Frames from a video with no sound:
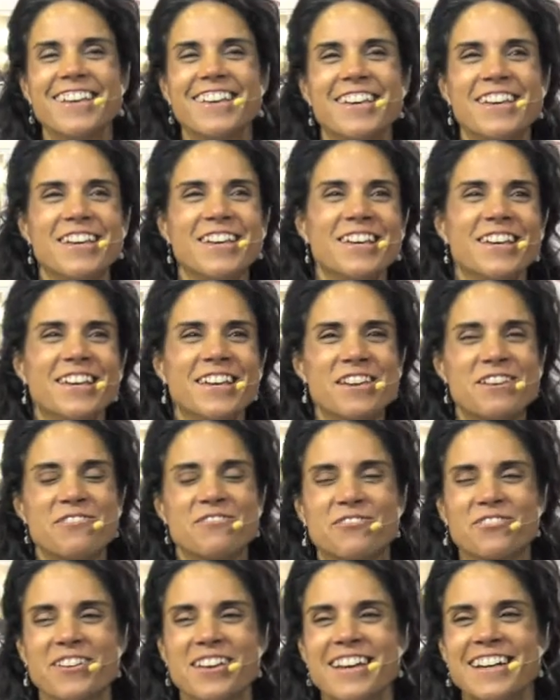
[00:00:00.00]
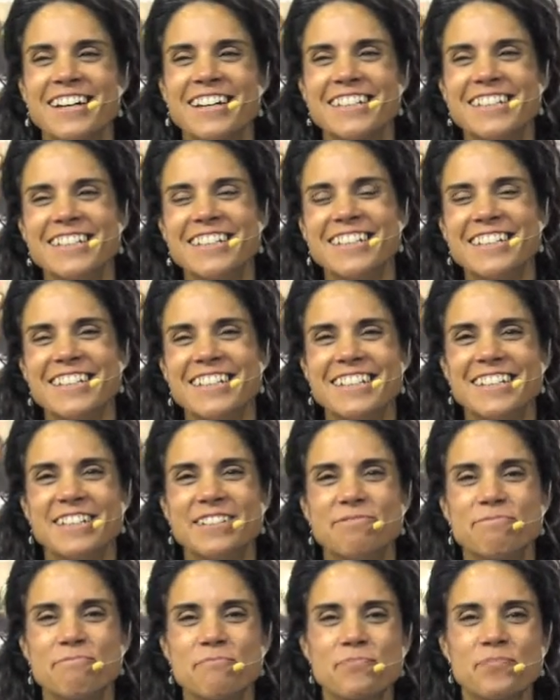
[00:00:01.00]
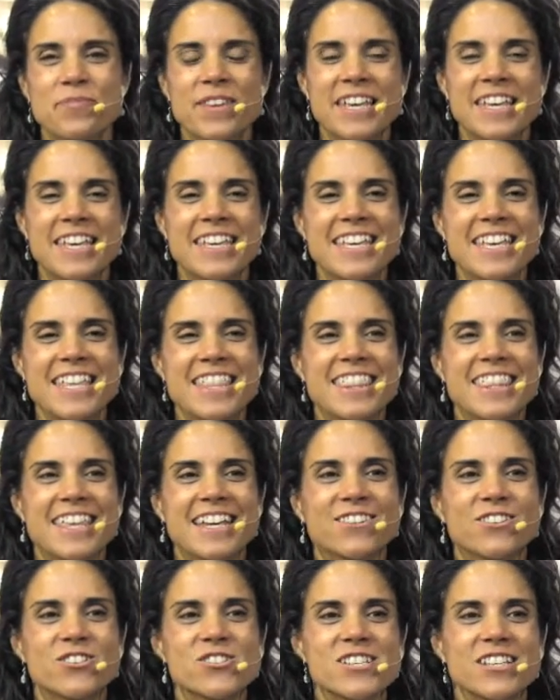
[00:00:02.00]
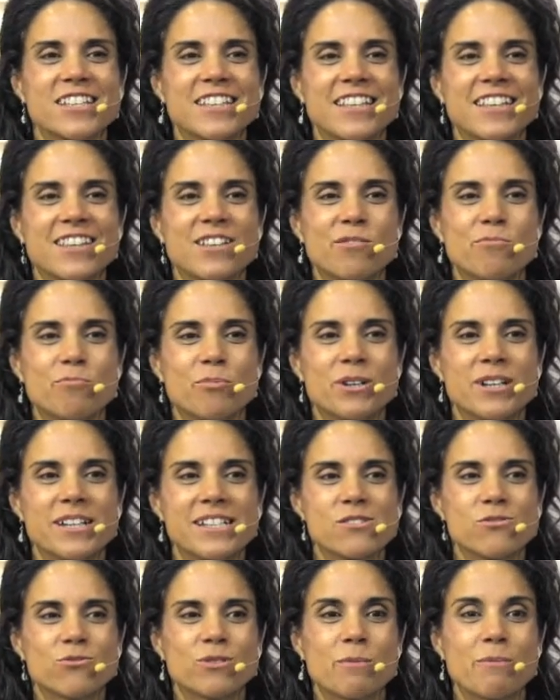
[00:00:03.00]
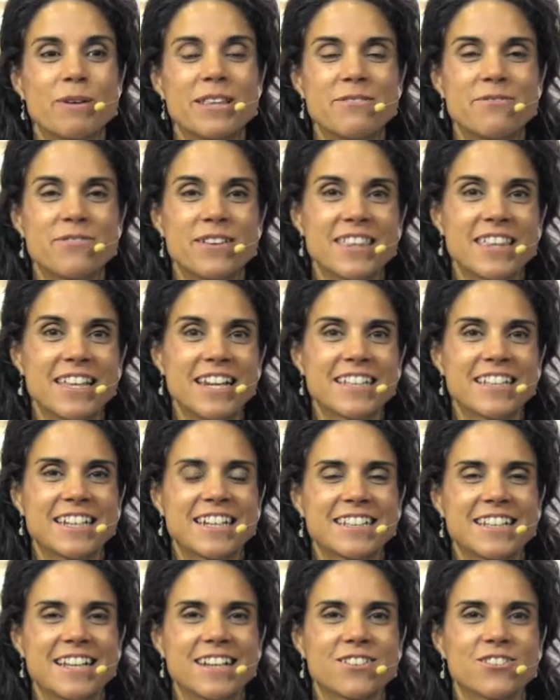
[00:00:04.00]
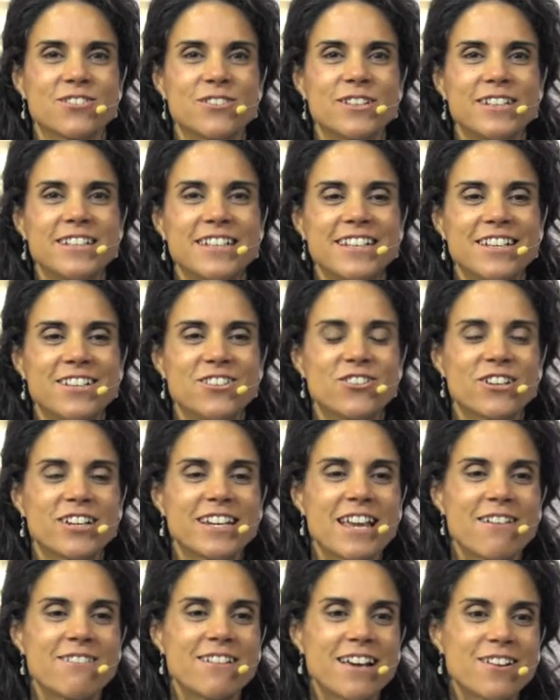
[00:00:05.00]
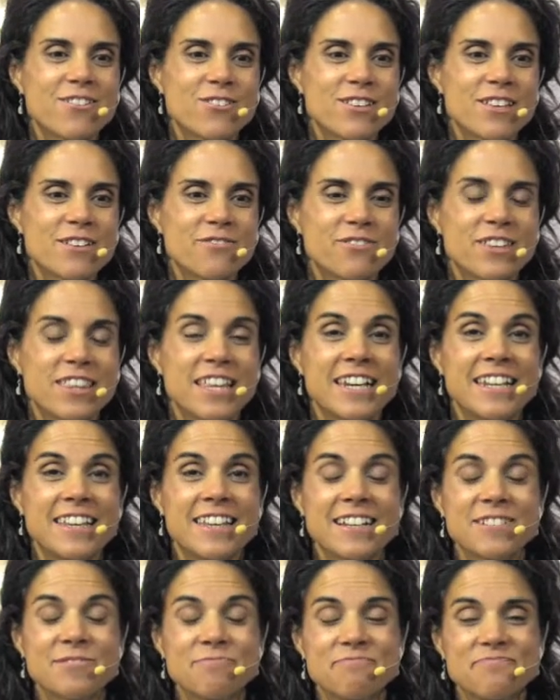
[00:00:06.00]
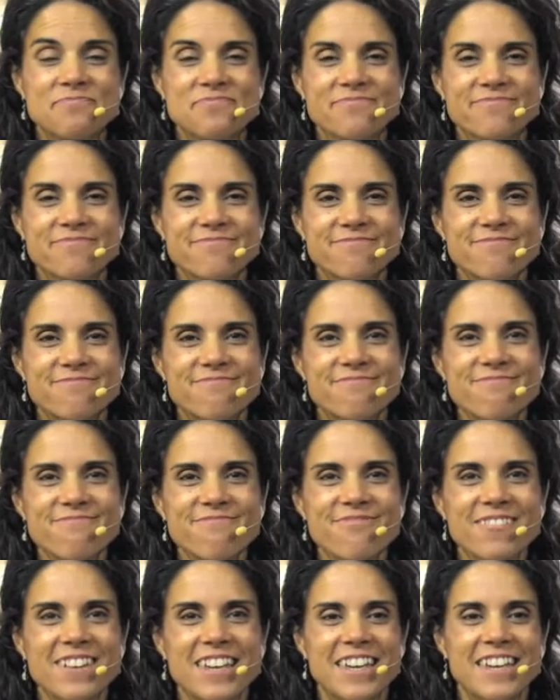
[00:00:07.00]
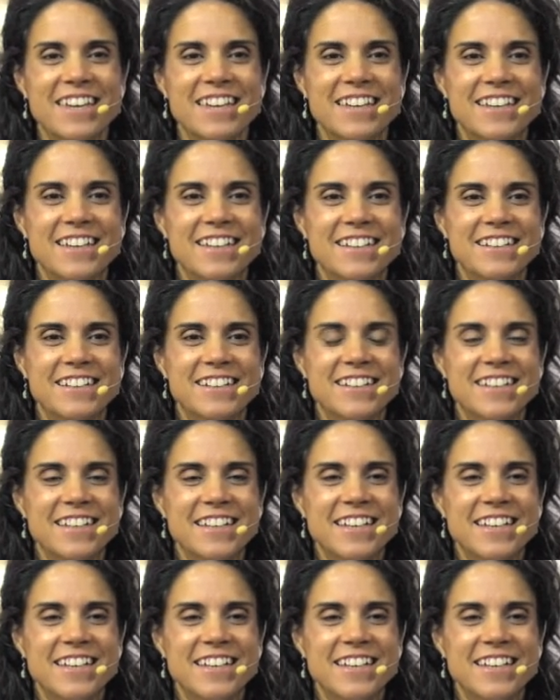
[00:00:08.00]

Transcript: y, fea y, en cierto sentido pues un tema difícil a tratar. Yo quería hablar hoy de fidelidad. Eh,